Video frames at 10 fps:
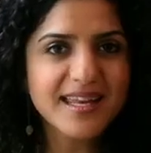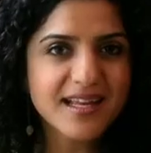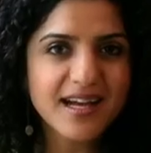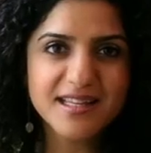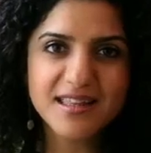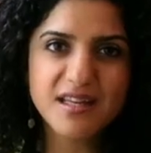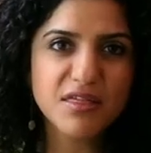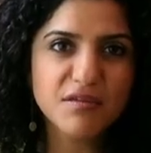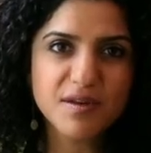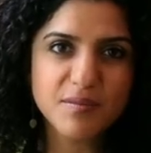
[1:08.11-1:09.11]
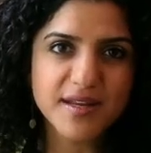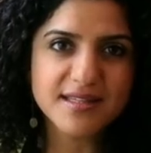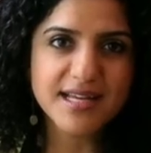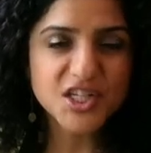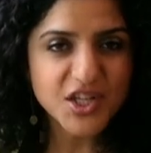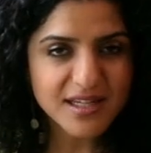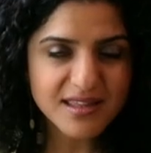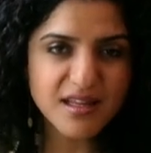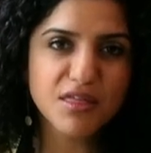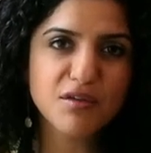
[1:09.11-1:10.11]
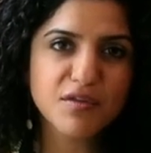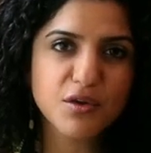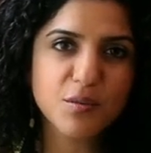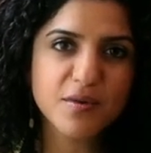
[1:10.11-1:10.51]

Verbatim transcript: كانك قاعد تنظف البيت عشان تنظف